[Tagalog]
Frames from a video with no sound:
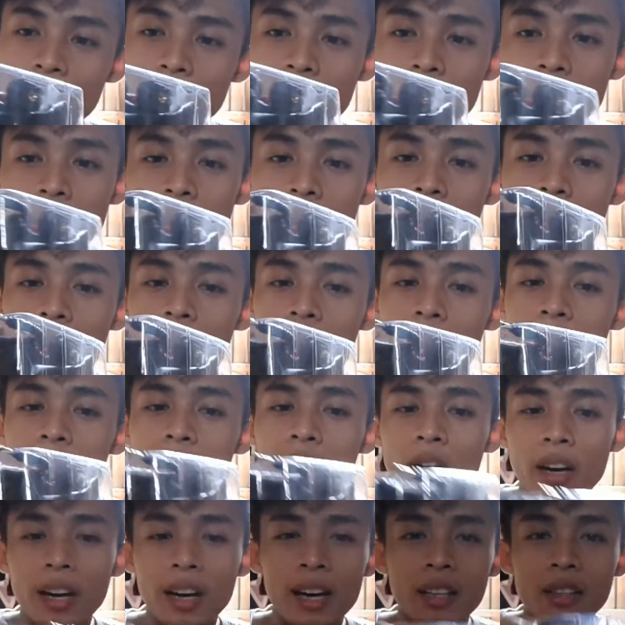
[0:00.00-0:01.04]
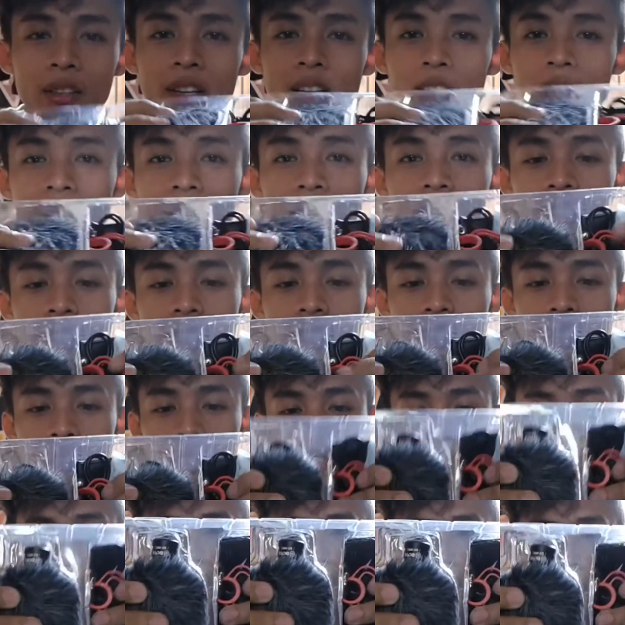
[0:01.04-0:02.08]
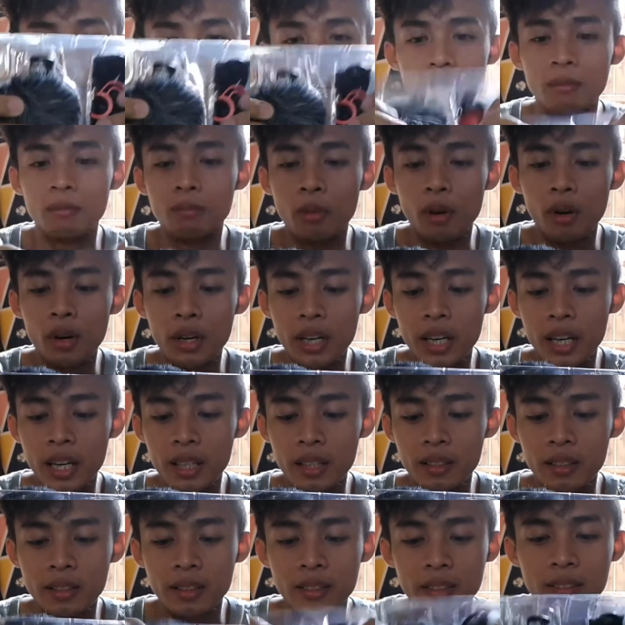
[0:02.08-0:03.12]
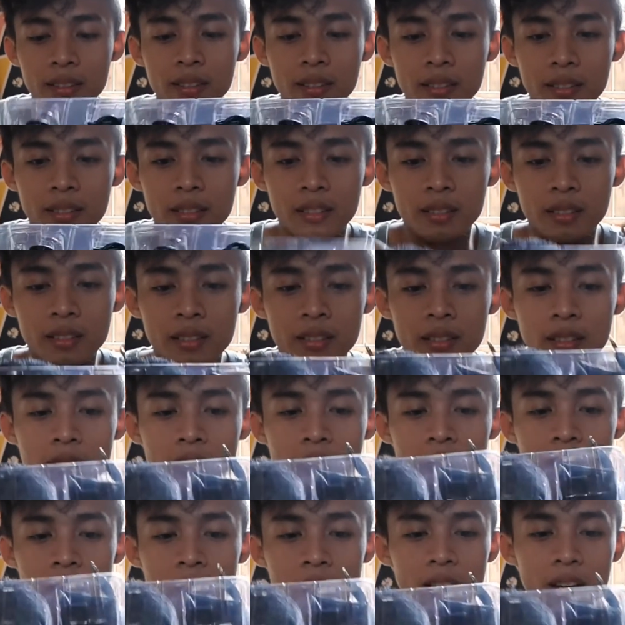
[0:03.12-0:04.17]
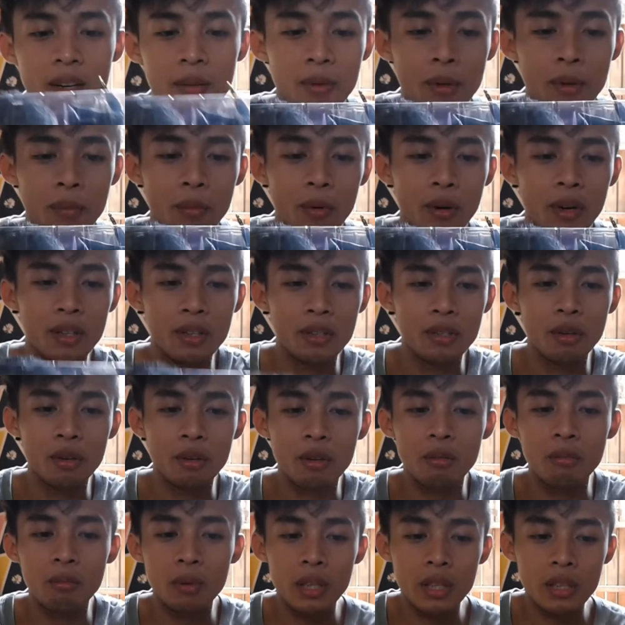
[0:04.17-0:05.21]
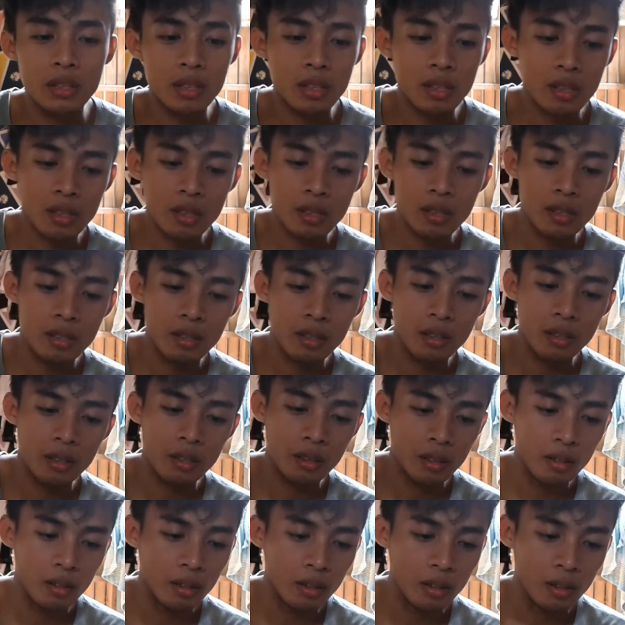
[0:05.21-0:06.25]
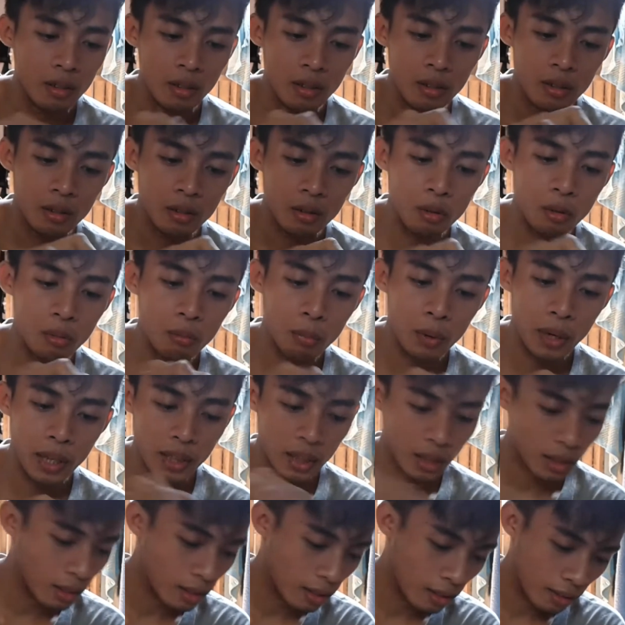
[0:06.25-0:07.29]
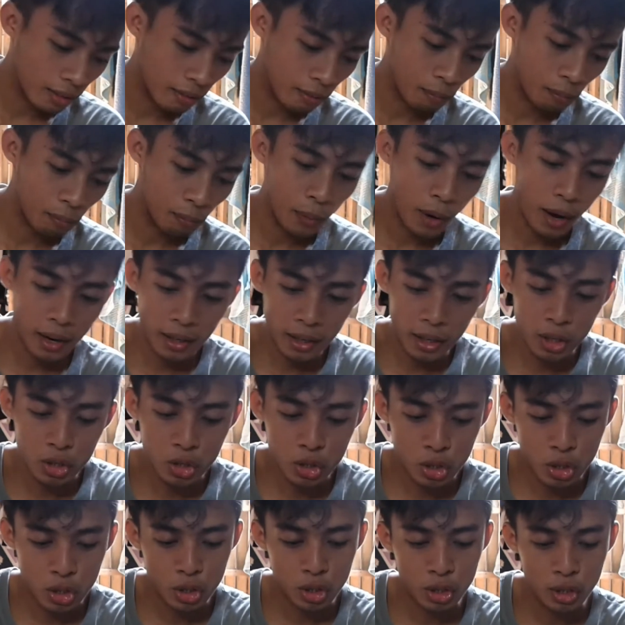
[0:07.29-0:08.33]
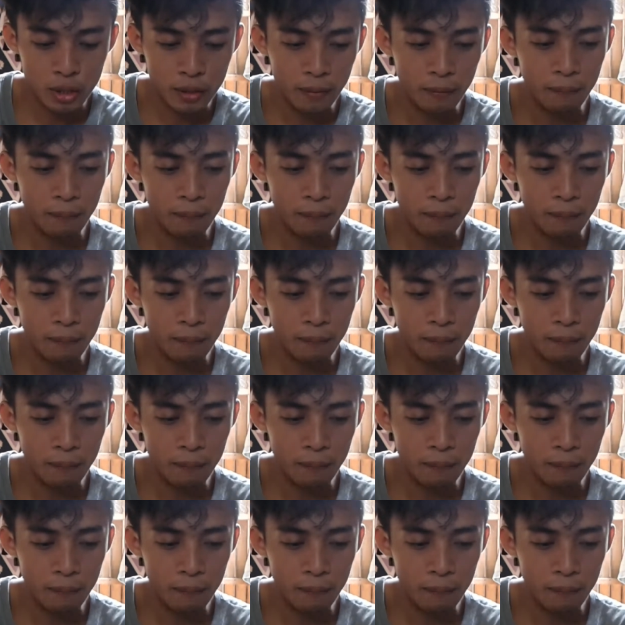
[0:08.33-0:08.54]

So, eto na guys. Ang boya. MM1. So, complete. Complete package.